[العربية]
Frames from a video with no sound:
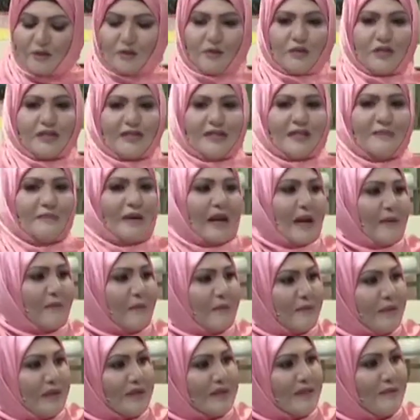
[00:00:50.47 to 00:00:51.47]
تونيزي
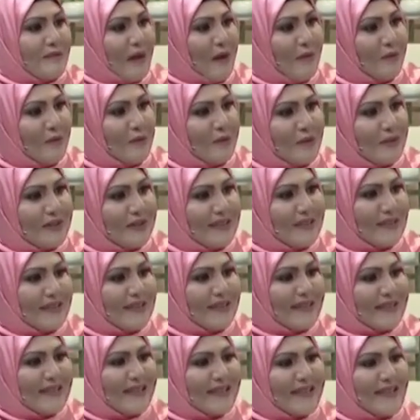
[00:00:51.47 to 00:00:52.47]
مرحبا بك سي محمود
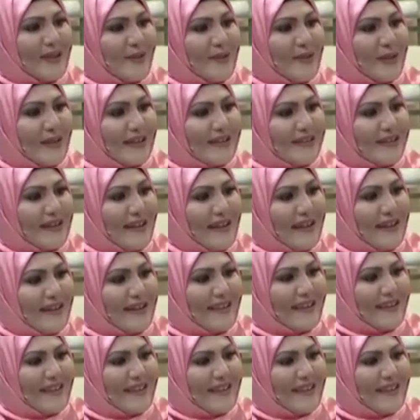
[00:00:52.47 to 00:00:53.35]
مرحبا مرحبا نورتنا على